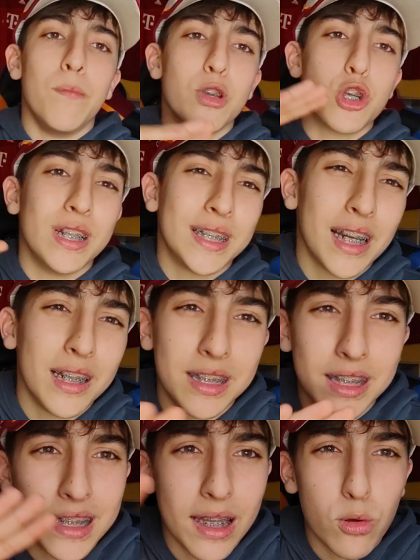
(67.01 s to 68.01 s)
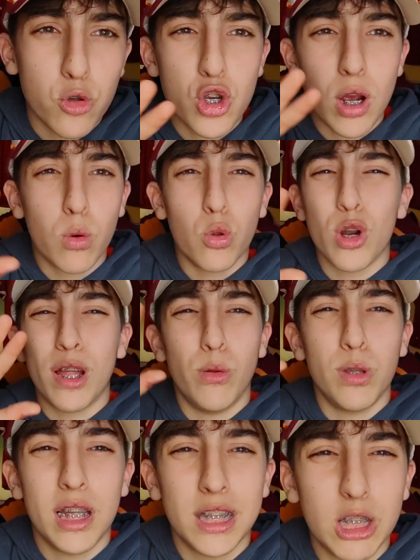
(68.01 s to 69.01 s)
Invece le strade si stanno già
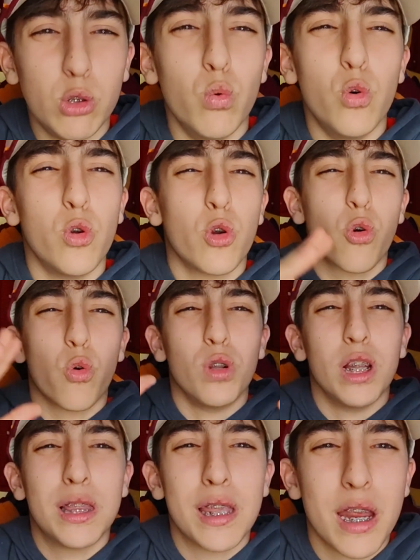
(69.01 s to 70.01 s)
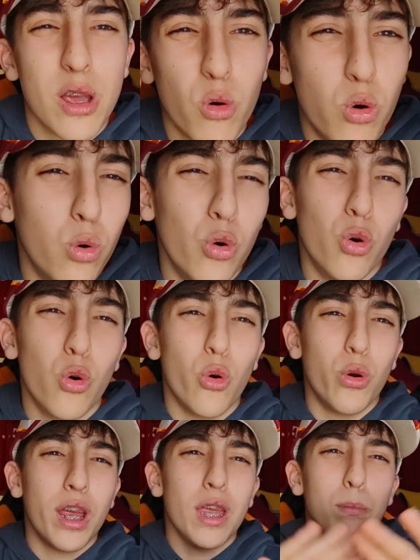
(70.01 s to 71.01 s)
colorando di azzurro con il
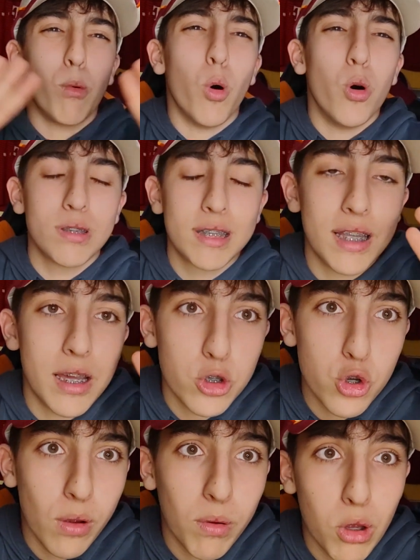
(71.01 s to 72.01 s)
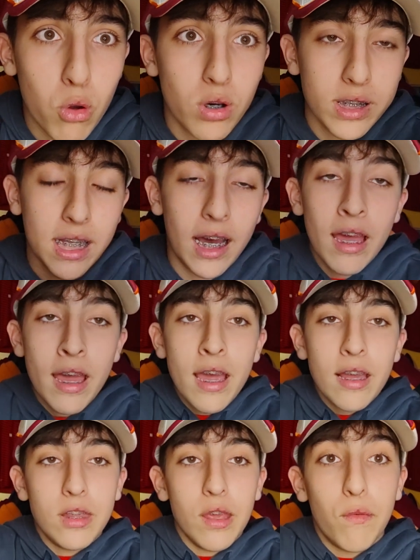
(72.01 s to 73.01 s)
tricolore, i poster, cioè qualcosa
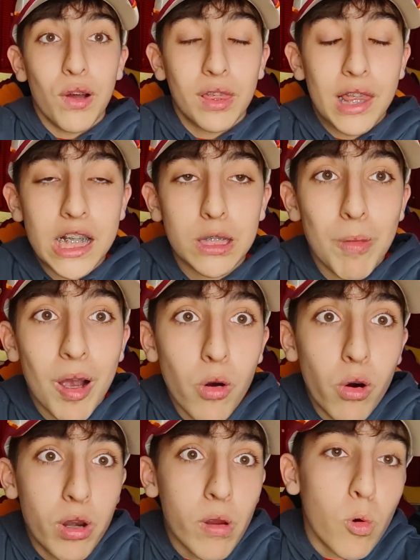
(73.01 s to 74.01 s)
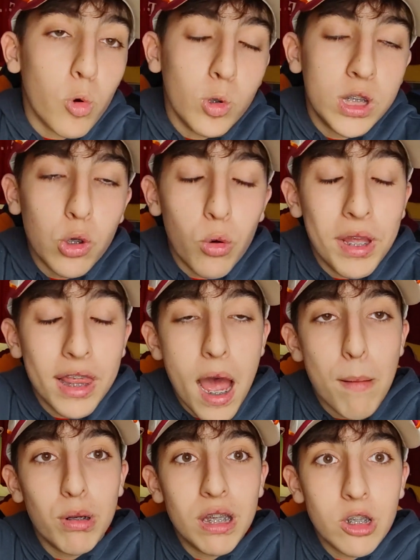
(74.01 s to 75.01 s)
di fantasmagorico, così come
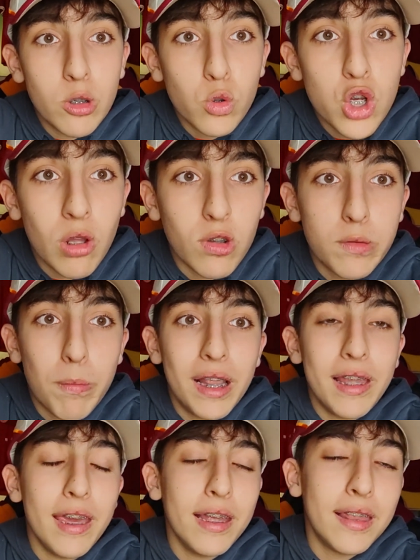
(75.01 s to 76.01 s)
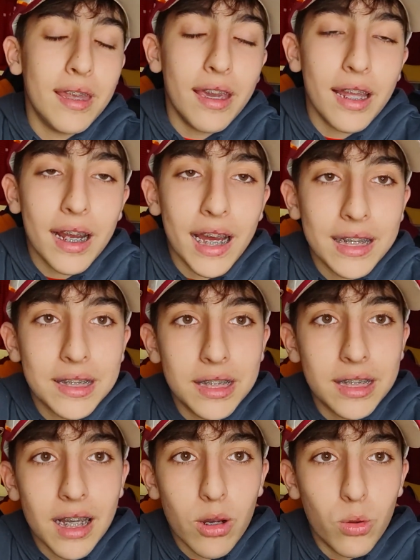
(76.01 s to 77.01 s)
Napoli di Luciano Spalletti che ragazzi
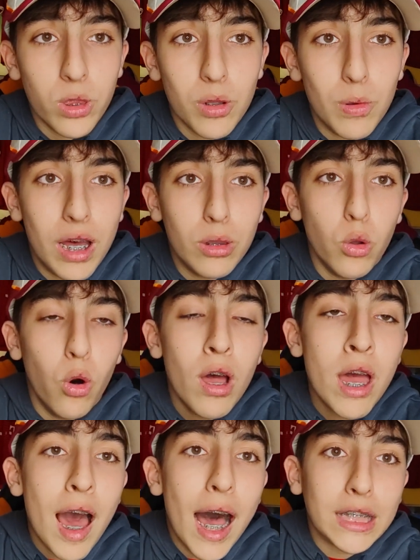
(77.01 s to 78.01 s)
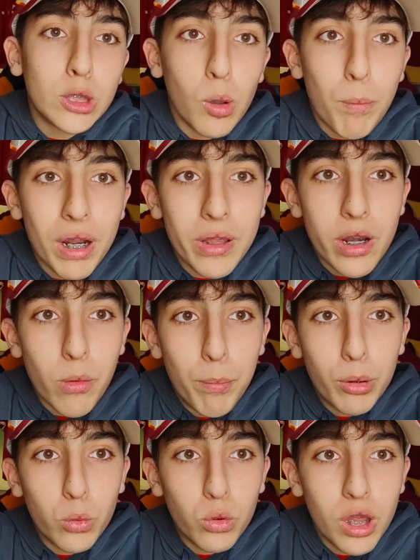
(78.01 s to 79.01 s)
sta continuando a sorprendere un
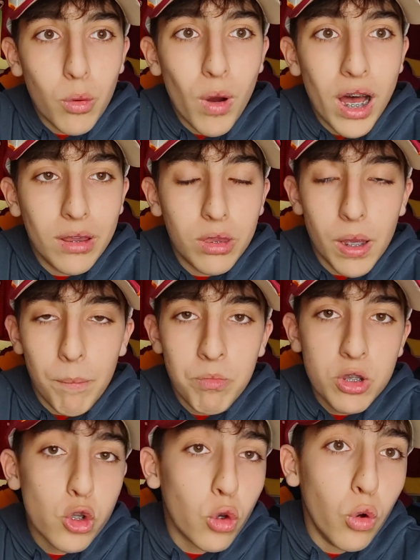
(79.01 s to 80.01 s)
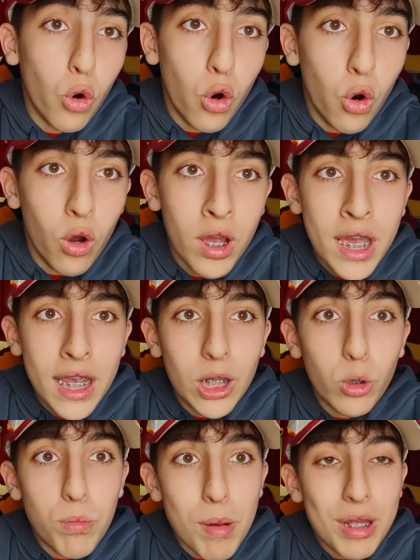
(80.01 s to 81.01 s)
po' tutti quanti. Sono
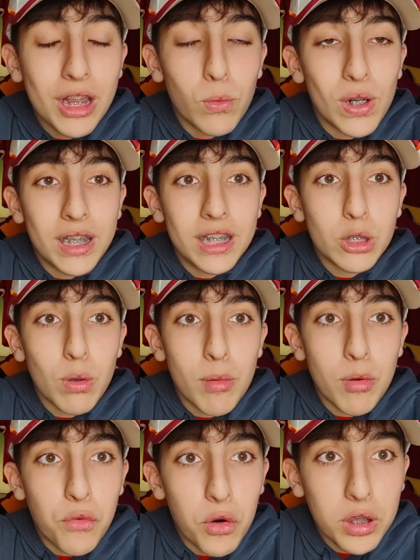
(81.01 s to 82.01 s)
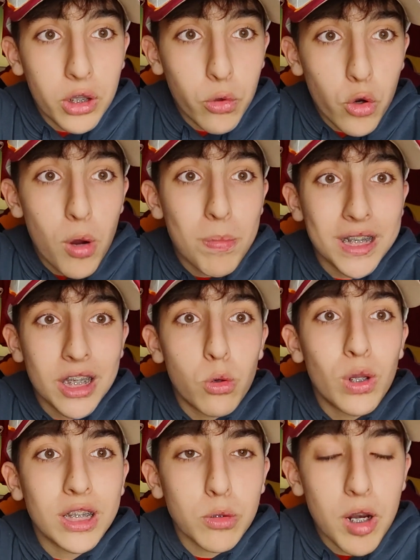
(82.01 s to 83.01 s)
indubbiamente una delle squadre più forti in Europa, se
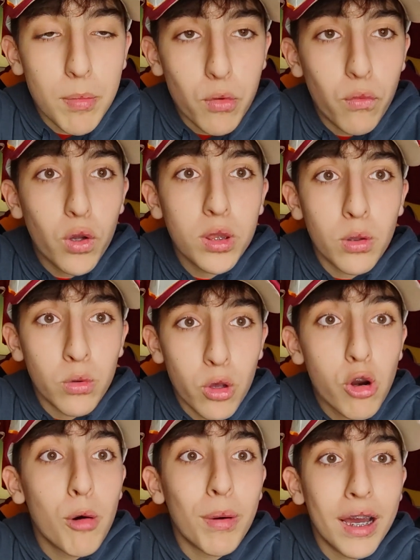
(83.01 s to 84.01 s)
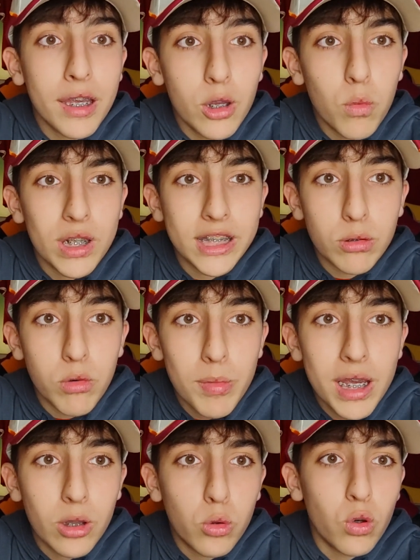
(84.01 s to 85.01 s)
non la squadra più forte in Europa in questo
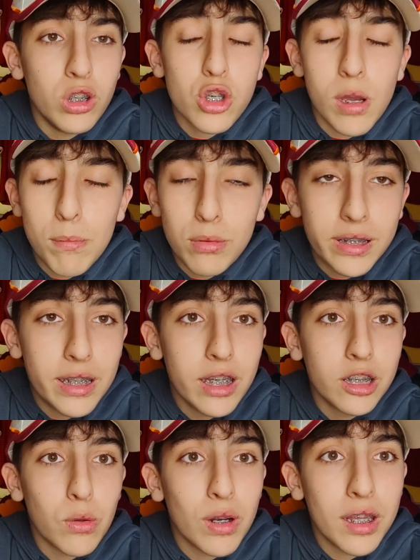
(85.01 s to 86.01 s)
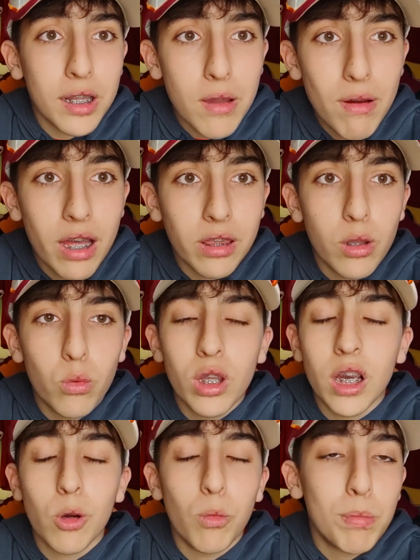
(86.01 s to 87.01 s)
momento. In Champions League sono andati avanti,
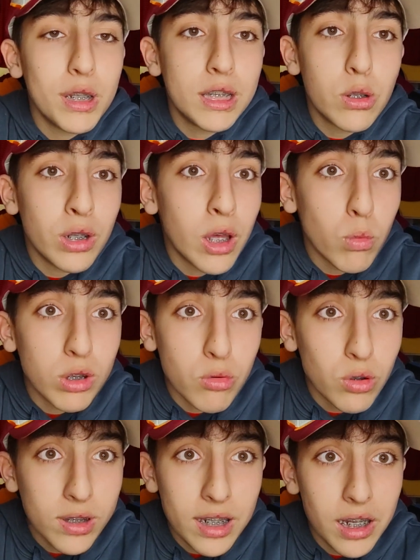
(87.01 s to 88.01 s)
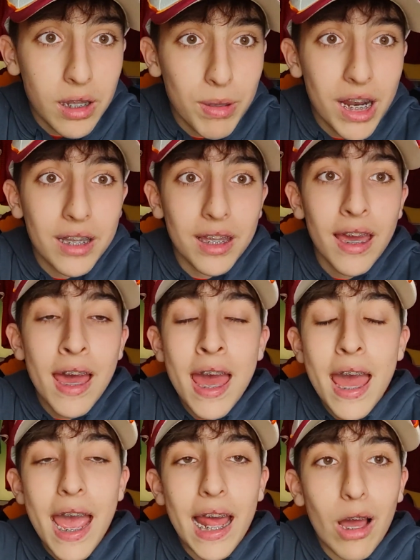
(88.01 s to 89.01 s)
l'unica competizione da cui sono stati eliminati
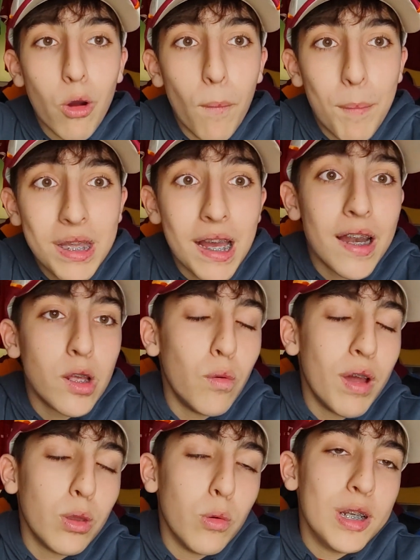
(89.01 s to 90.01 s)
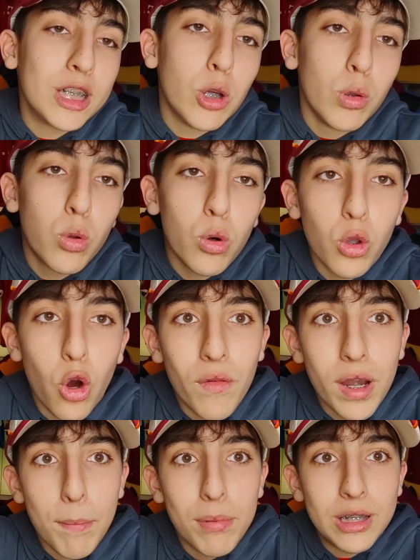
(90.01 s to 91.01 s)
è la Coppa Italia dove hanno messo il il
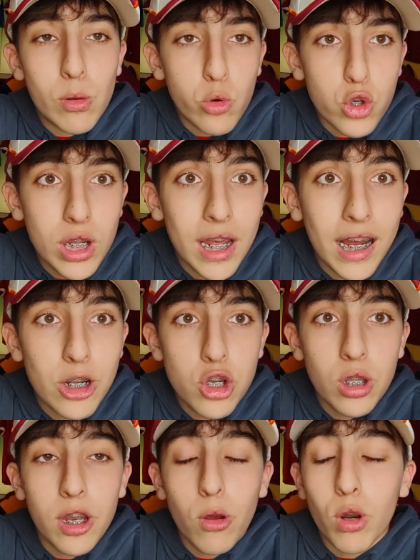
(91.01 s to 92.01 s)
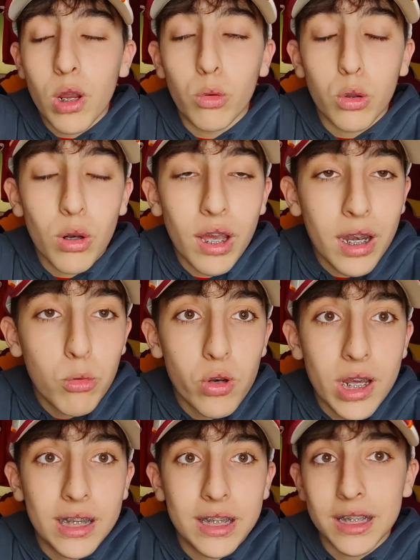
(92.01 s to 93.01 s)
turnover e poi sono uscite calci di rigore contro la
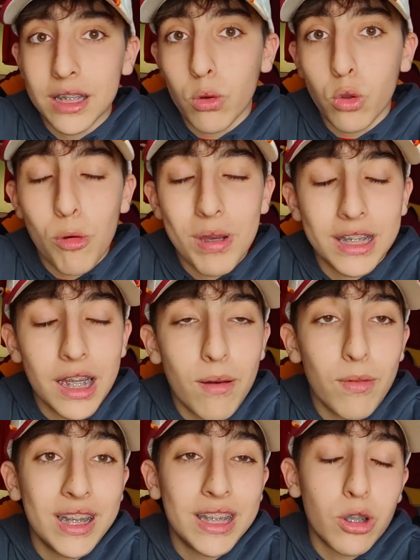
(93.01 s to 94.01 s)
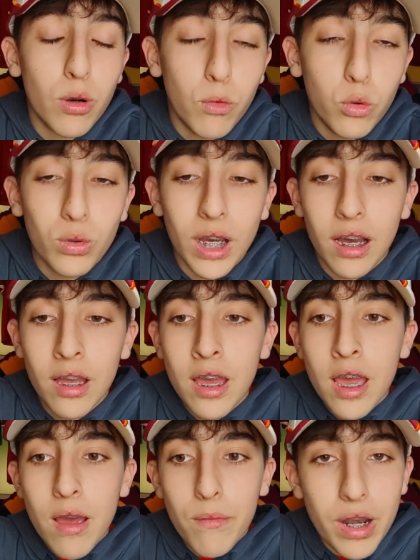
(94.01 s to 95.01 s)
Cremonese secondo me se l'avessero voluta
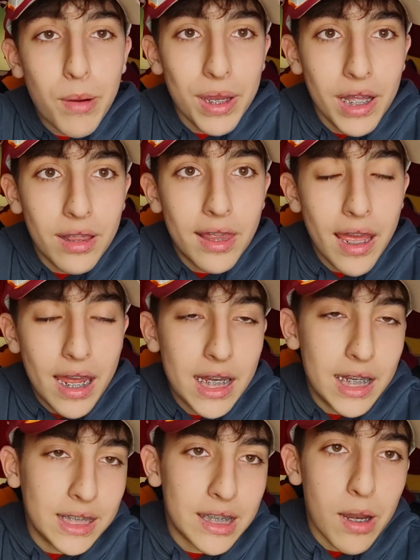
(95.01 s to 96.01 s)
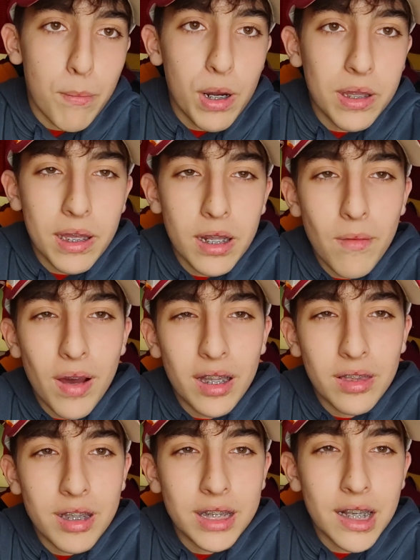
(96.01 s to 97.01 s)
veramente eh, sarebbero andati
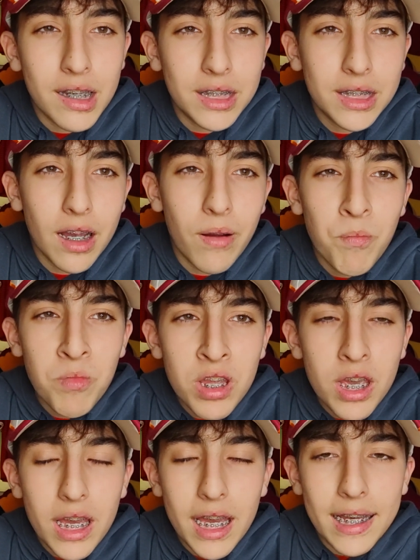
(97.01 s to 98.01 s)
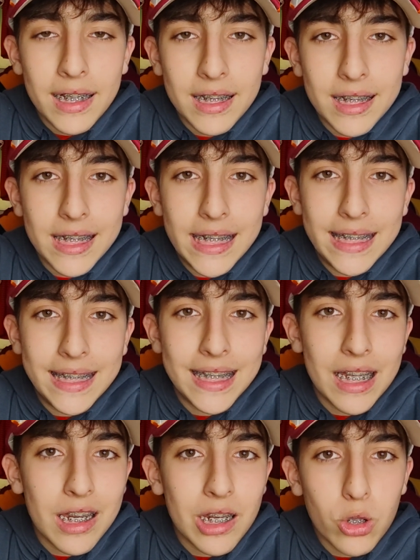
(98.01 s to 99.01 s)
avanti senza eh, eh
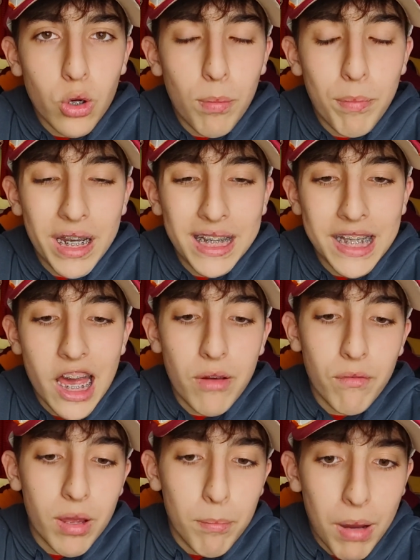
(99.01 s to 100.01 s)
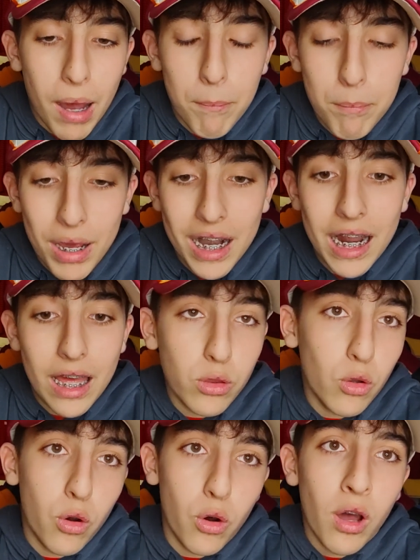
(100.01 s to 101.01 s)
inserire troppe riserve. Ma
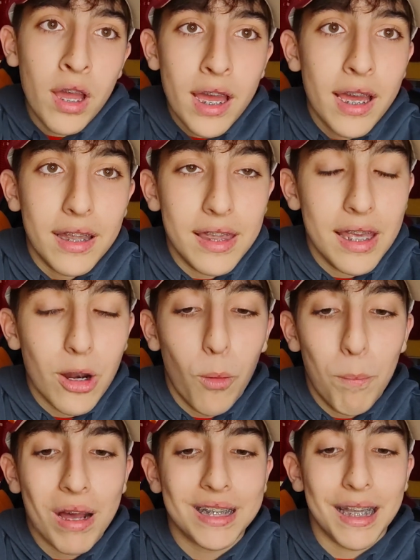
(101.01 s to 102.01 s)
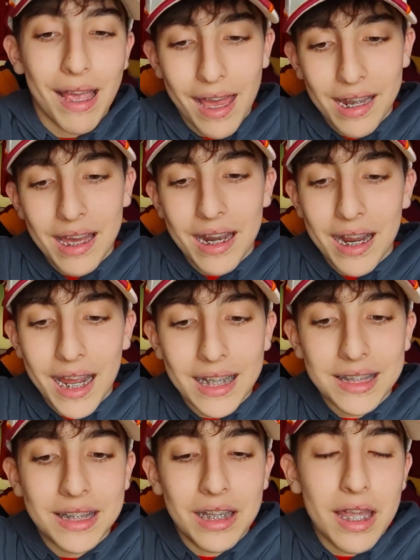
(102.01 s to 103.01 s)
parlando di roba seria
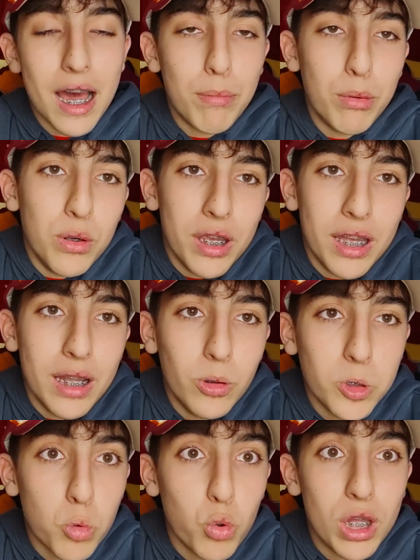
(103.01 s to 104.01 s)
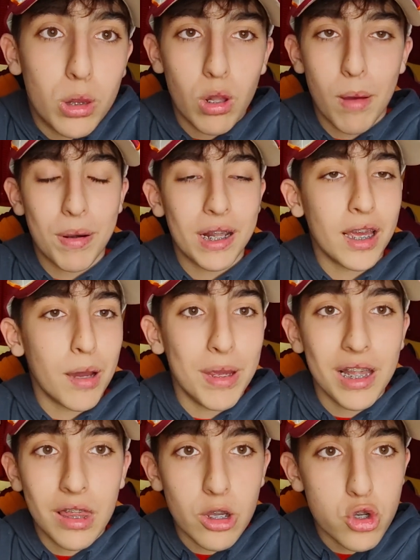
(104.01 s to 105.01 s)
ragazzi il Napoli lo scudetto l'ha
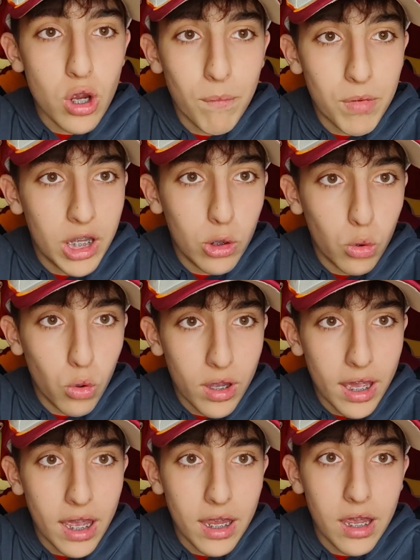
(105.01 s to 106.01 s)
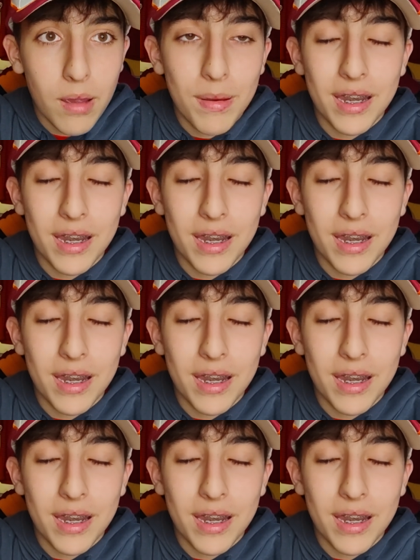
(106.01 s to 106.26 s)
praticamente già vinto, ok?